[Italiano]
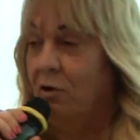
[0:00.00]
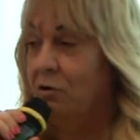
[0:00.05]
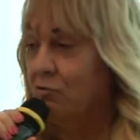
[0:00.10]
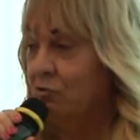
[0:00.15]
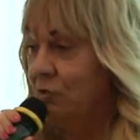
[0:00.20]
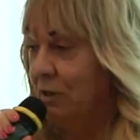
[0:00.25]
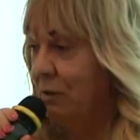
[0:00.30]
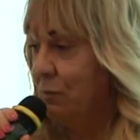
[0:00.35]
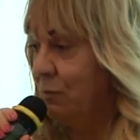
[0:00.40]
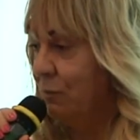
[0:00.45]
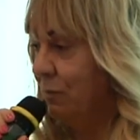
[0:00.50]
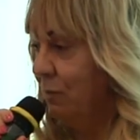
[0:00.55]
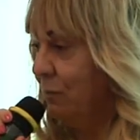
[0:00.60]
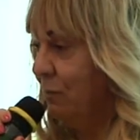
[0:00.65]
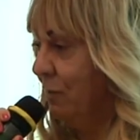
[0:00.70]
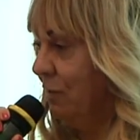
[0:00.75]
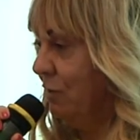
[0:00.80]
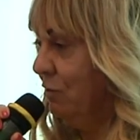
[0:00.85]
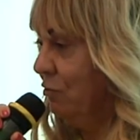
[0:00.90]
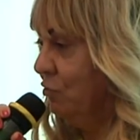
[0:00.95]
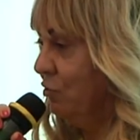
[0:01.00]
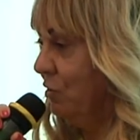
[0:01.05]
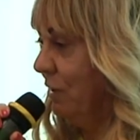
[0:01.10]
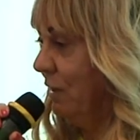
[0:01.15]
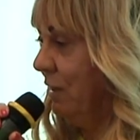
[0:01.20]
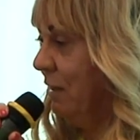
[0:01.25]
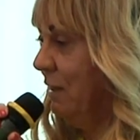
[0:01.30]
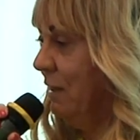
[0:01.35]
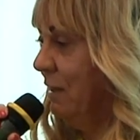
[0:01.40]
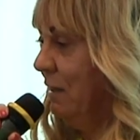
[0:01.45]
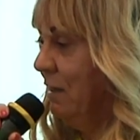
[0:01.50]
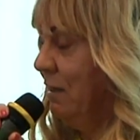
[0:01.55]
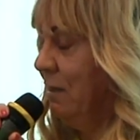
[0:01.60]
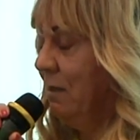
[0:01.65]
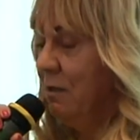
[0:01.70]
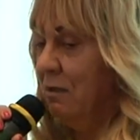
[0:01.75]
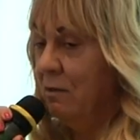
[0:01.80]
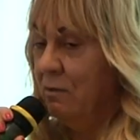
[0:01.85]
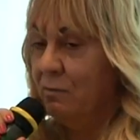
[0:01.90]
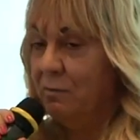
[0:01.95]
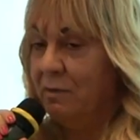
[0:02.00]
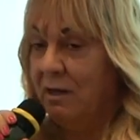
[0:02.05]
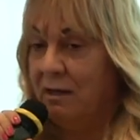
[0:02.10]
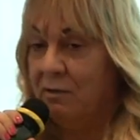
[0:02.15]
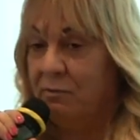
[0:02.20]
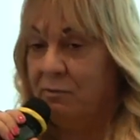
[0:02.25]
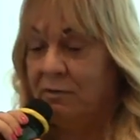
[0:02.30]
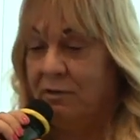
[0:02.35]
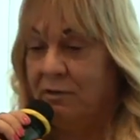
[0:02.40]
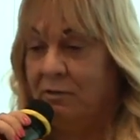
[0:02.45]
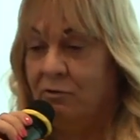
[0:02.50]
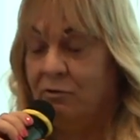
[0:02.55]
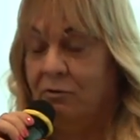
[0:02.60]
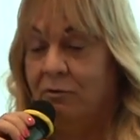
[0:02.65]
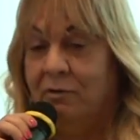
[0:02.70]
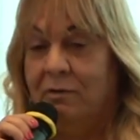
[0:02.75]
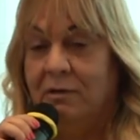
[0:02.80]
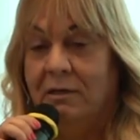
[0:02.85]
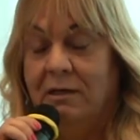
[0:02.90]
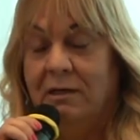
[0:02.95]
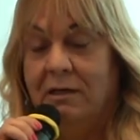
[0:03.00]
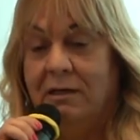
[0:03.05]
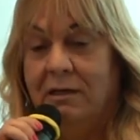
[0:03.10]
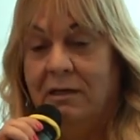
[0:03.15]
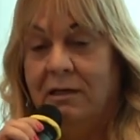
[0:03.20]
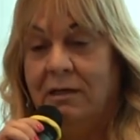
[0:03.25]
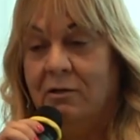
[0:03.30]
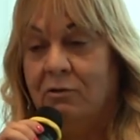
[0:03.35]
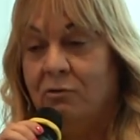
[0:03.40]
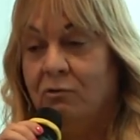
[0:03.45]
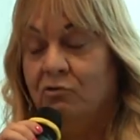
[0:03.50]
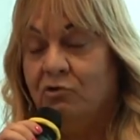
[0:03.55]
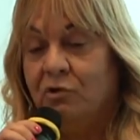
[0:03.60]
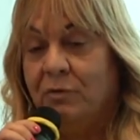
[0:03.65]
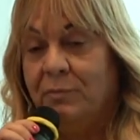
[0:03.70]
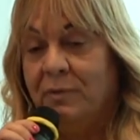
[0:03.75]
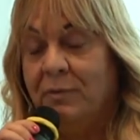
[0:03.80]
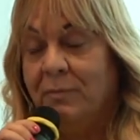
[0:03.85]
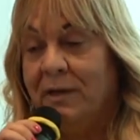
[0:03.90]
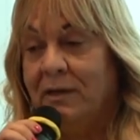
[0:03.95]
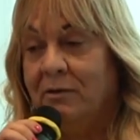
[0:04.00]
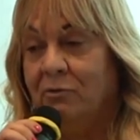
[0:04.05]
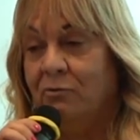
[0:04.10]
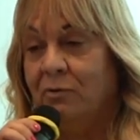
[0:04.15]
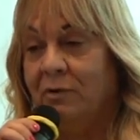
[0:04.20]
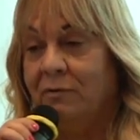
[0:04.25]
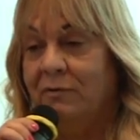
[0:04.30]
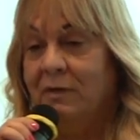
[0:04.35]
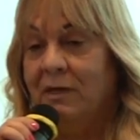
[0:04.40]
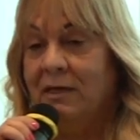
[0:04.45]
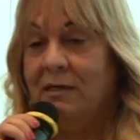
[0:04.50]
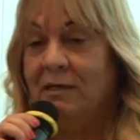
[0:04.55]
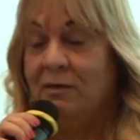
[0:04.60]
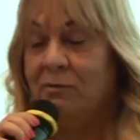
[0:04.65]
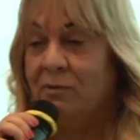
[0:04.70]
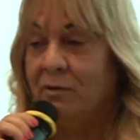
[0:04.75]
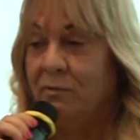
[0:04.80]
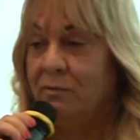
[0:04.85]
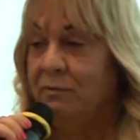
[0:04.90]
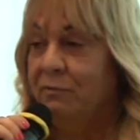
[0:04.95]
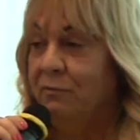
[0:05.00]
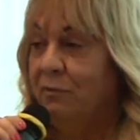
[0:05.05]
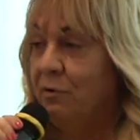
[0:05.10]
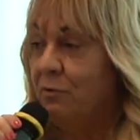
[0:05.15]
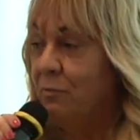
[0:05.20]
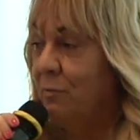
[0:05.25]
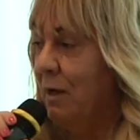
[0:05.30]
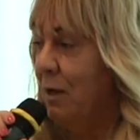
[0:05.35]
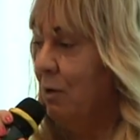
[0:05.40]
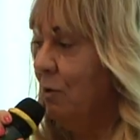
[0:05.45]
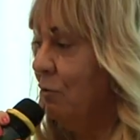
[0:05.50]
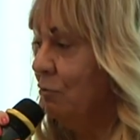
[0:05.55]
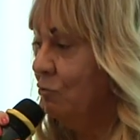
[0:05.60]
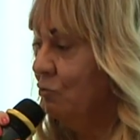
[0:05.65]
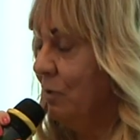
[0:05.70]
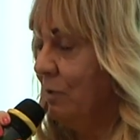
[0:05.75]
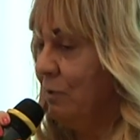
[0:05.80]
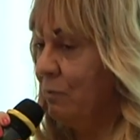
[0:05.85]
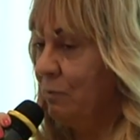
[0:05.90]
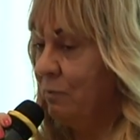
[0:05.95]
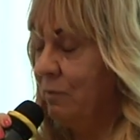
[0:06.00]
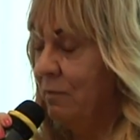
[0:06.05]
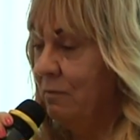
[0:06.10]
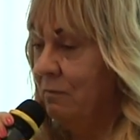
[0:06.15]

ojas si dice in sanscrito. Il concepimento avviene se si forma ojas.